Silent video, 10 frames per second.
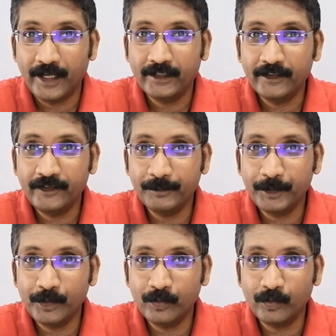ஹேக்கர்ஸ்
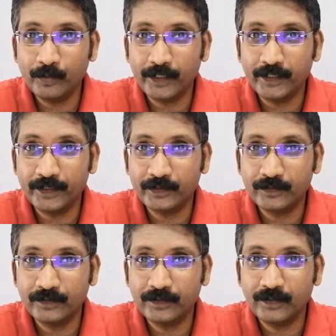எப்படி உங்களுடைய
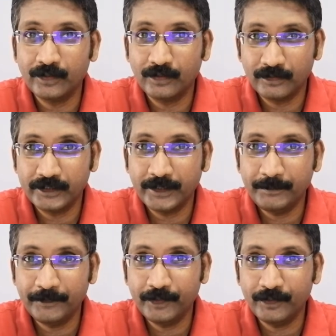
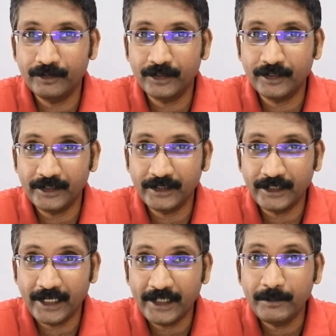திறன் பேசி
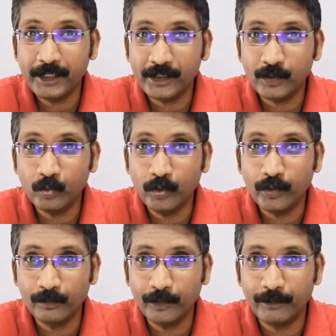எளிமையாக
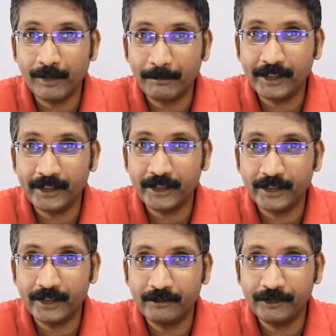ஊடுற முடியும் அப்படிங்கிற
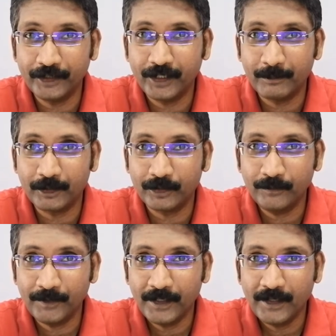விஷயங்களை
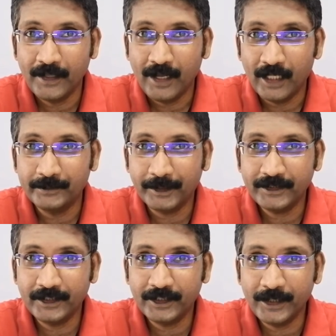பார்த்தோம் அது
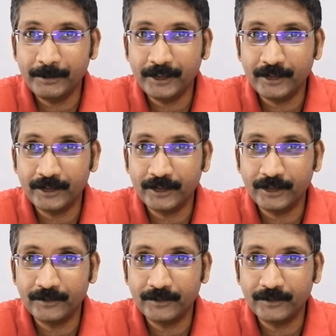பார்த்து எத்தனை பேருக்கு